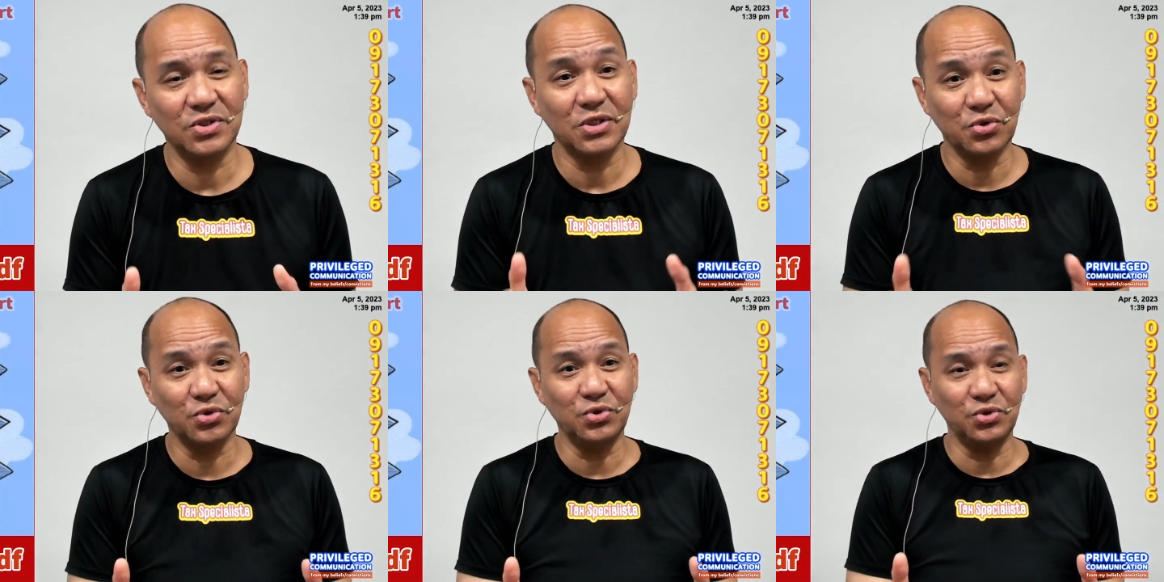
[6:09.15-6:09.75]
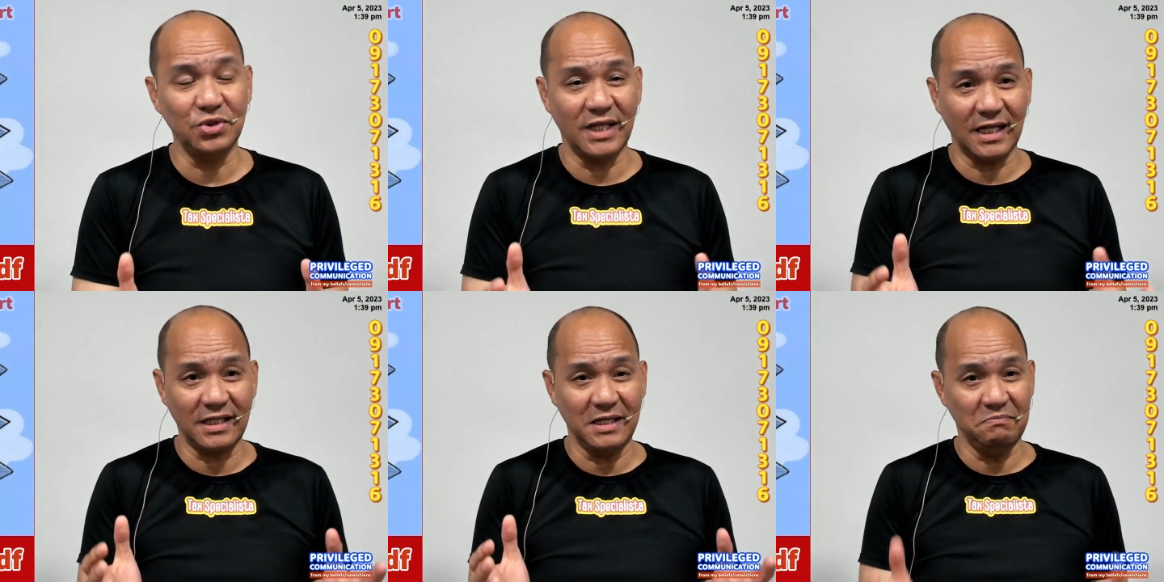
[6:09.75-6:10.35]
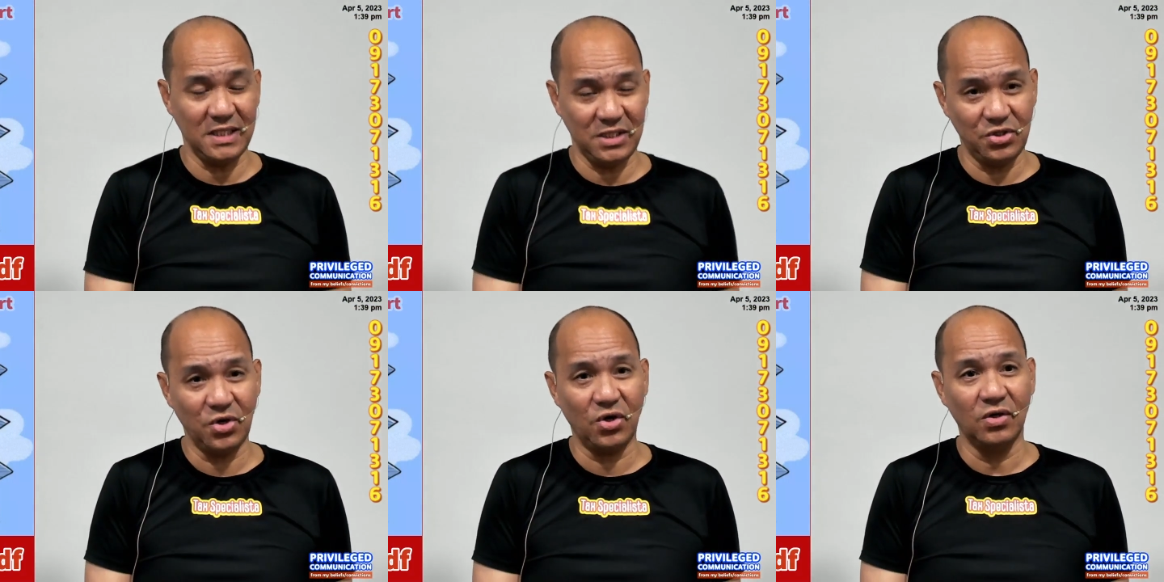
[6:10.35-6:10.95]
sa susunod nating
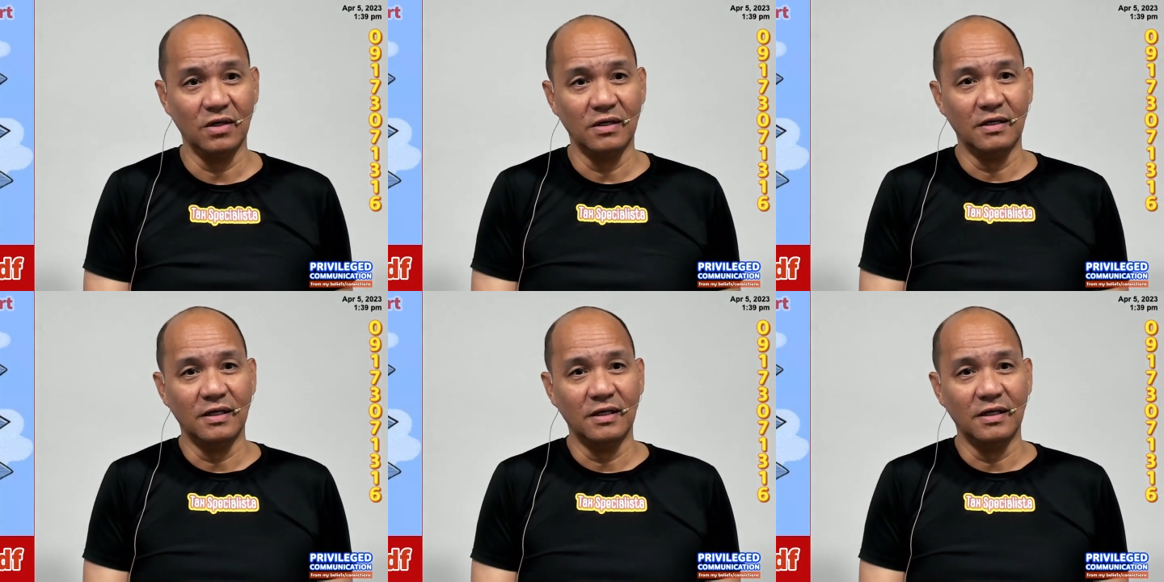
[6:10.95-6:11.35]
video